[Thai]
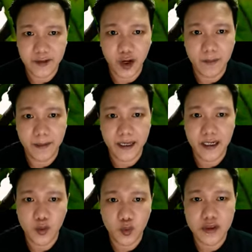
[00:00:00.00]
700เมตรใน
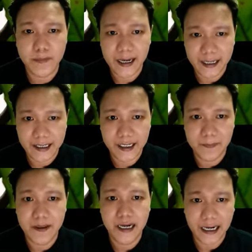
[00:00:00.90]
ทุกๆ15นาที
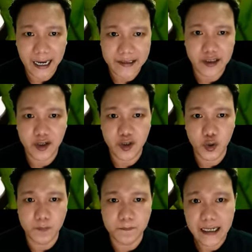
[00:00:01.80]
เพื่อเรียกหาสล็อตห
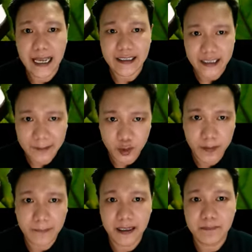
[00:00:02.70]
นุ่ม และอาจจะทำอยู่
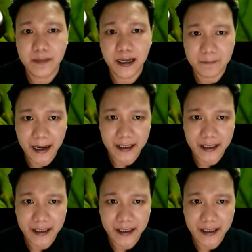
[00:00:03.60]
แบบนั้นประมาณ